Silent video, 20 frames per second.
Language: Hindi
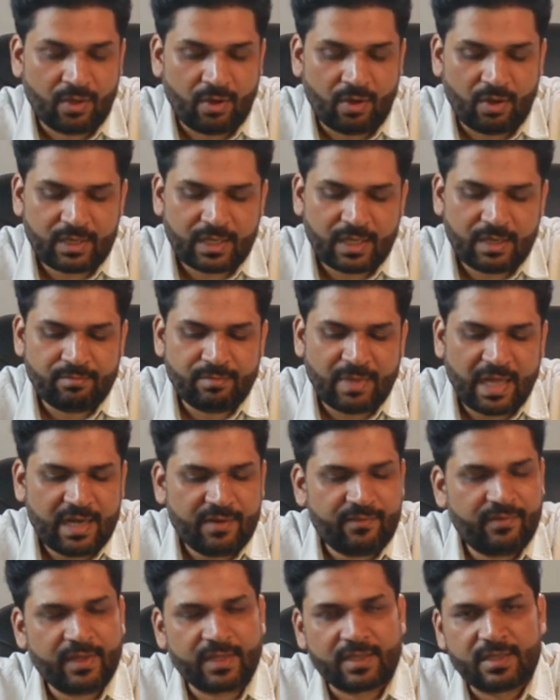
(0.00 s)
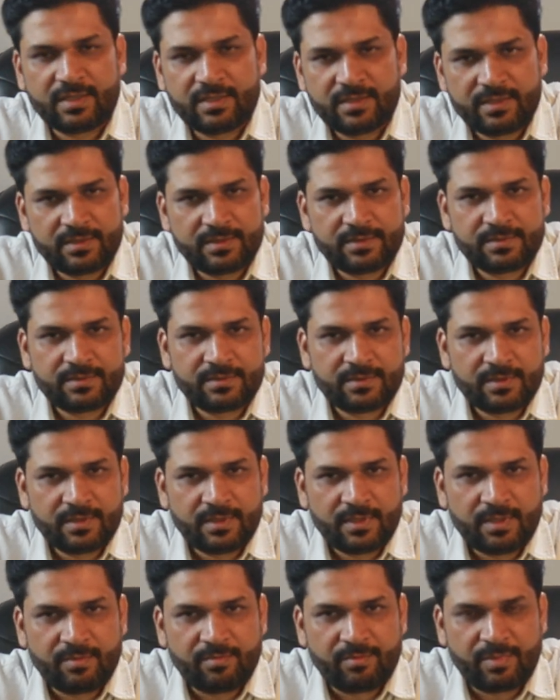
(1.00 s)
और अगर मैलेफिक
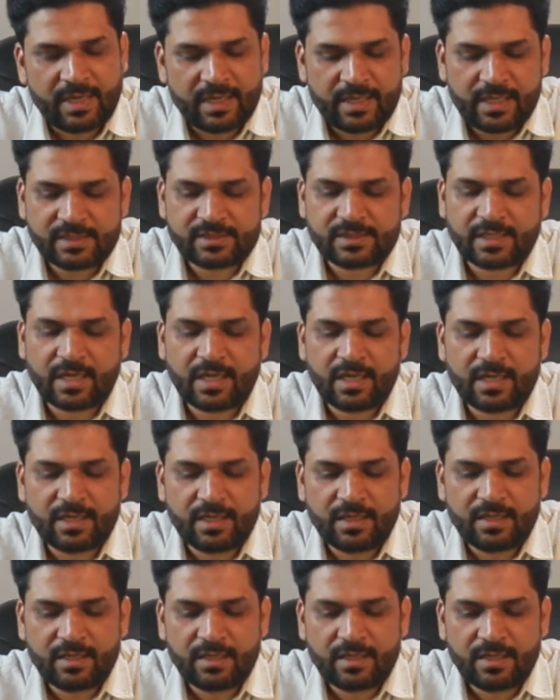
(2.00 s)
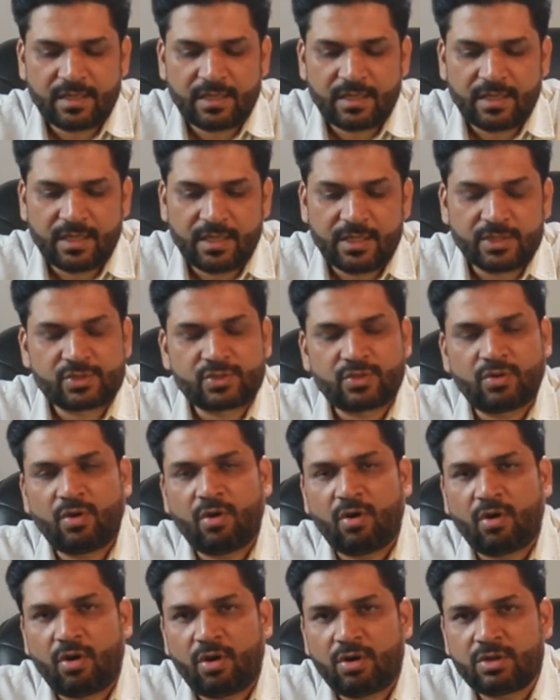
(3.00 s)
प्लेनेट्स अगर इसको
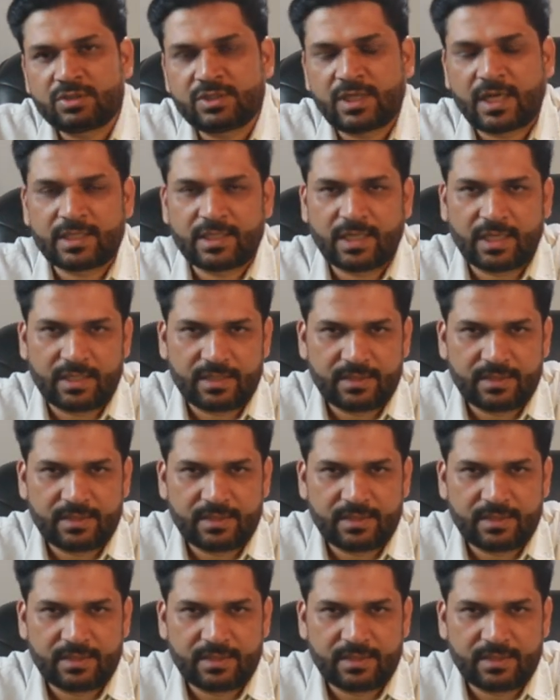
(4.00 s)
और ज़्यादा